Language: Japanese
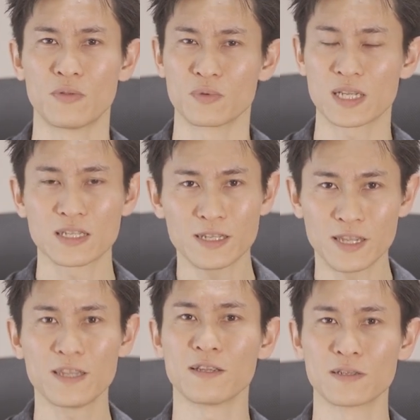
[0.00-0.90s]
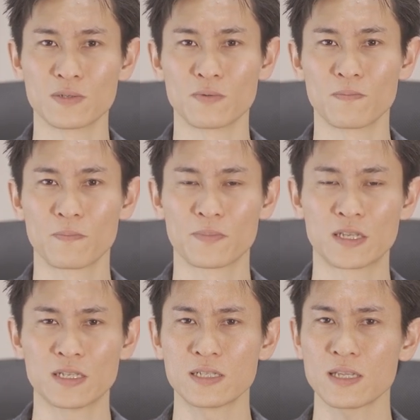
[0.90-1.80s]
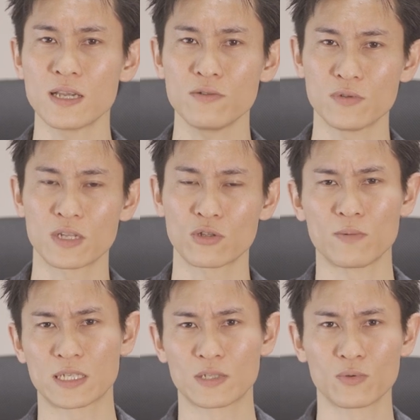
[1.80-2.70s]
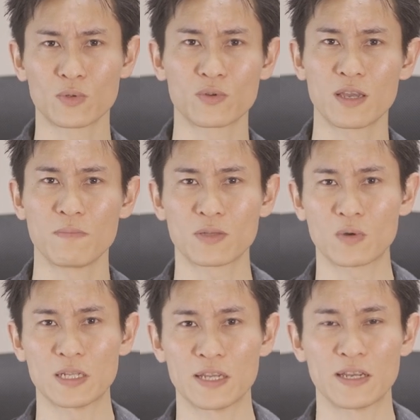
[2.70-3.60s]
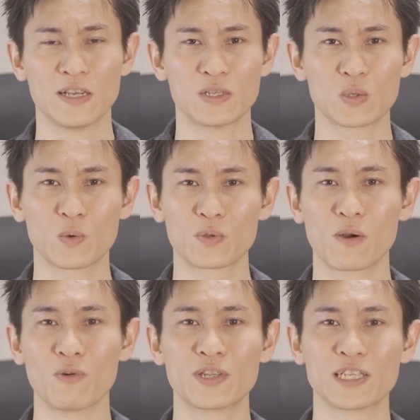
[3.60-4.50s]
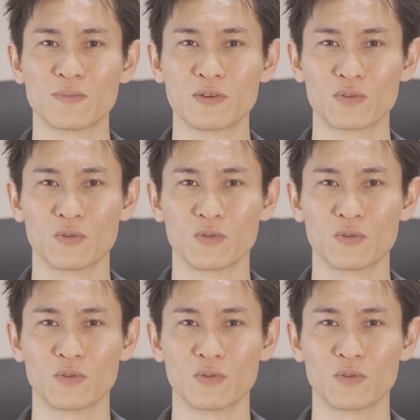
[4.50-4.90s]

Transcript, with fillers: 撮影できないんですよ。で実際の例えば仕事の現場とかでそういうことが起きてしまうと、